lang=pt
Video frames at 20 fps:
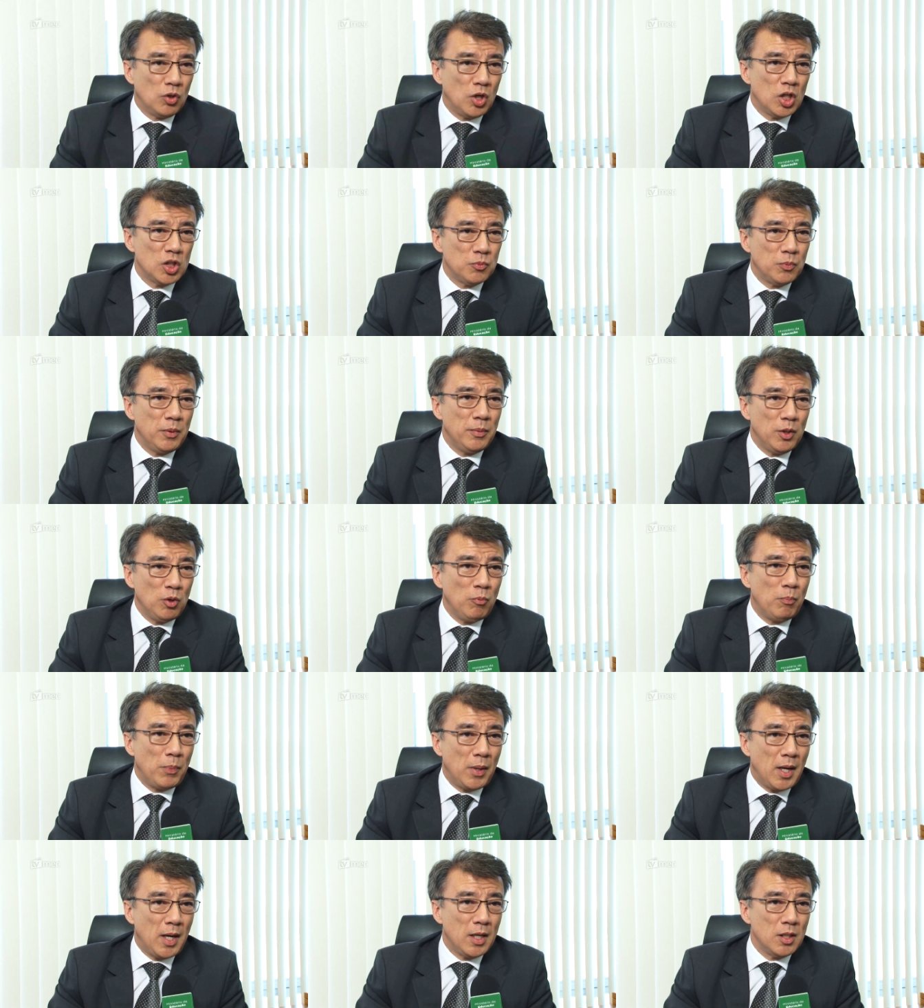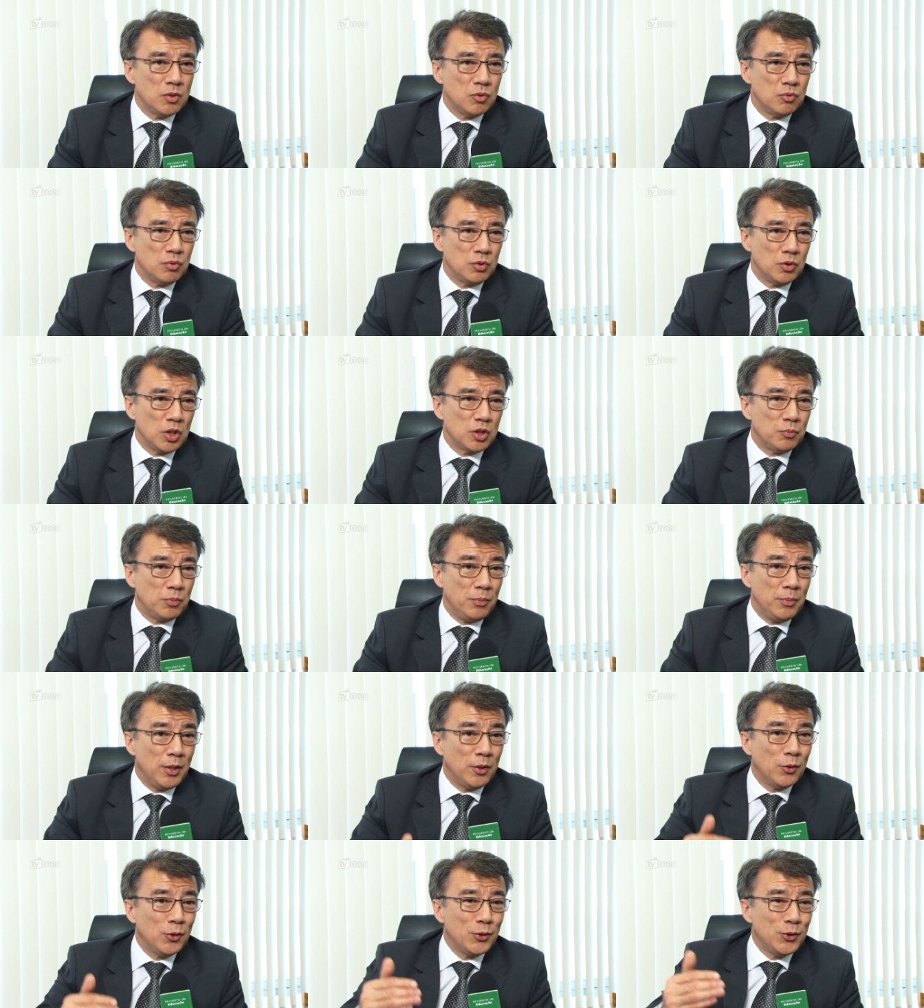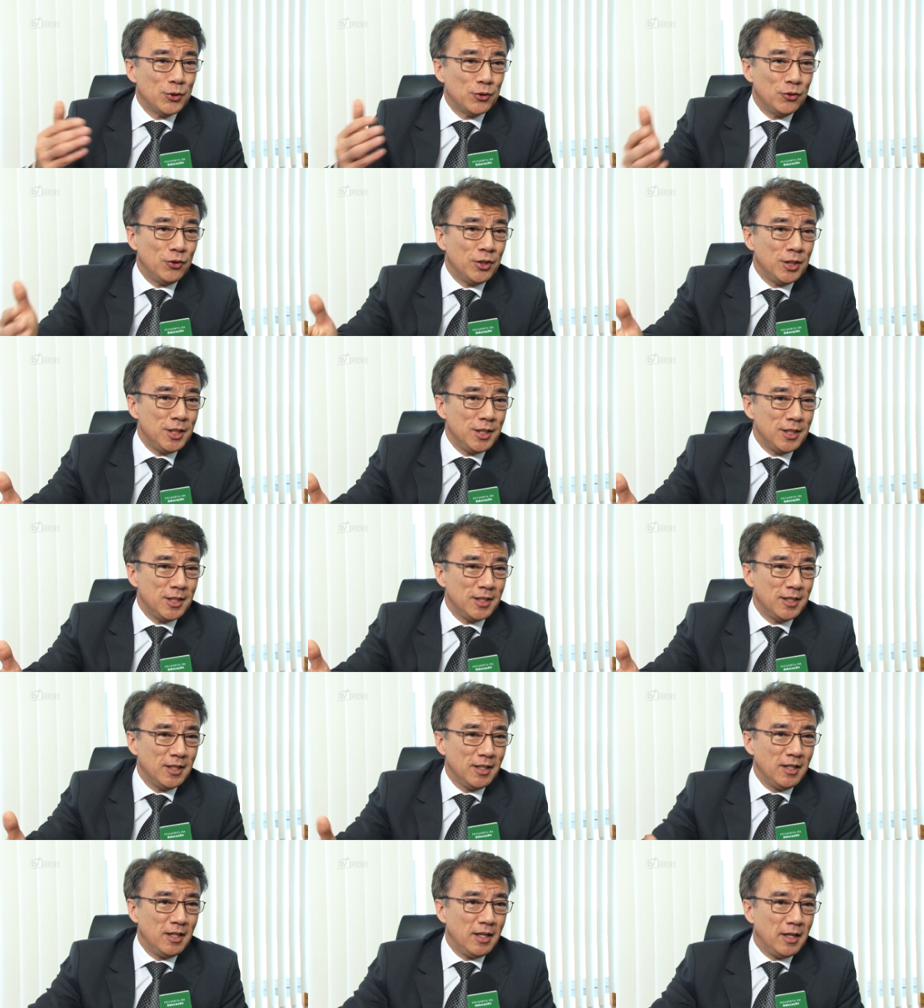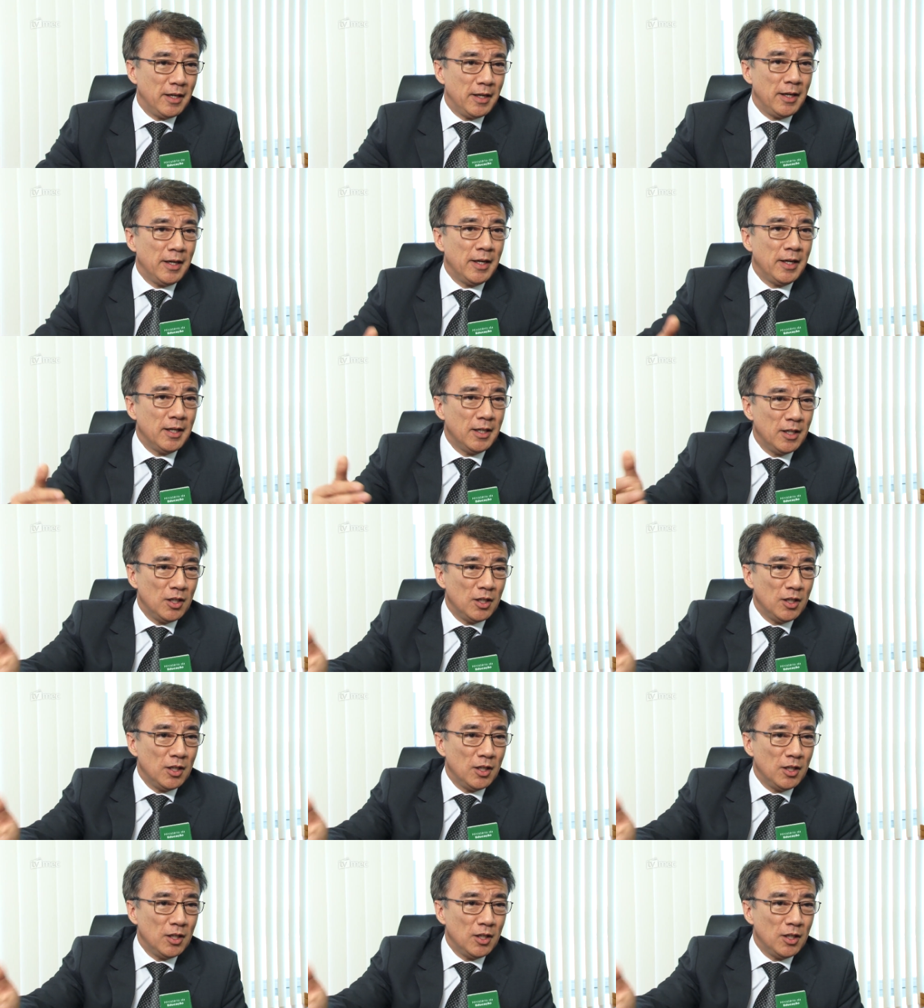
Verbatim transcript: nosso primeiro passo, nosso primeiro horizonte é